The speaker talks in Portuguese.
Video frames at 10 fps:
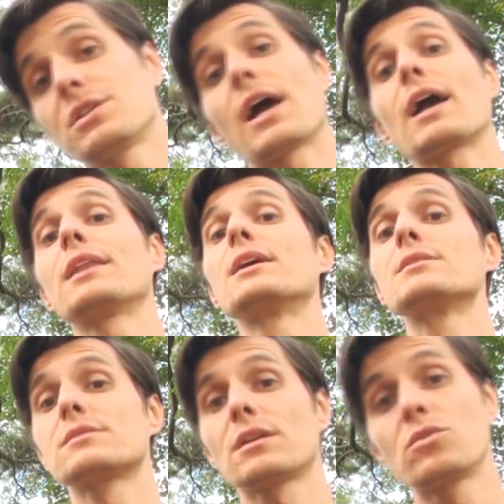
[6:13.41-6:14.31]
e da
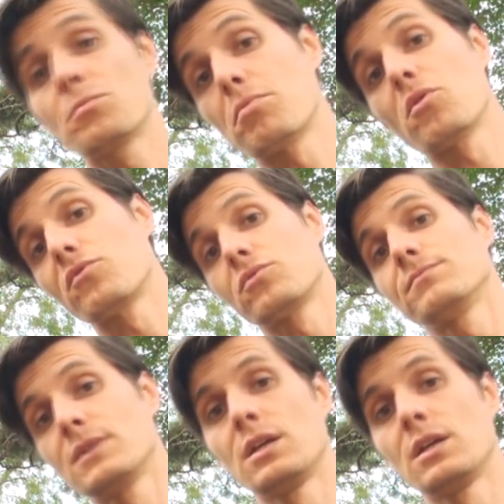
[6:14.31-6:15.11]
ganância de um povo